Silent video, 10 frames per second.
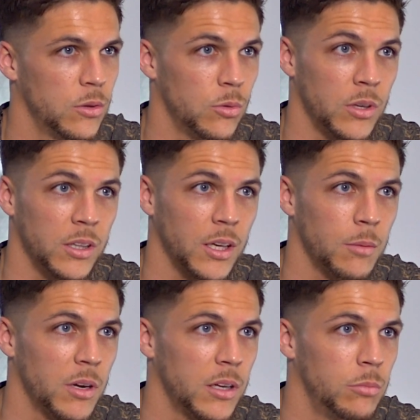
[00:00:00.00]
On a
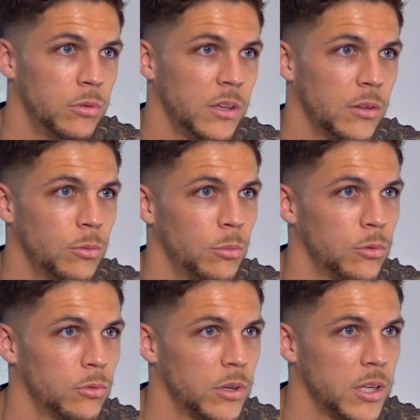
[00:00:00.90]
très mal débuté, tout le
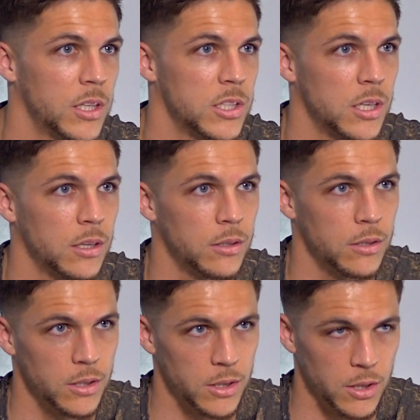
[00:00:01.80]
monde nous voyait déjà euh,
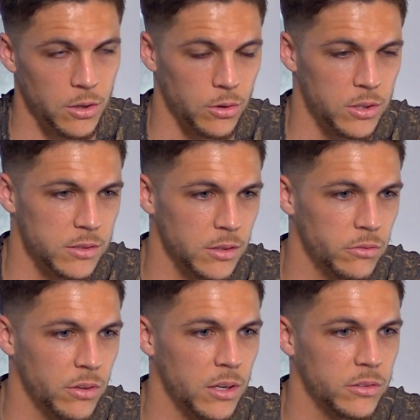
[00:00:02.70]

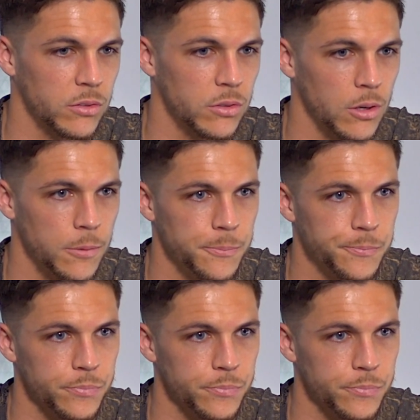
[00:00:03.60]
redescendre, faire l'ascenseur.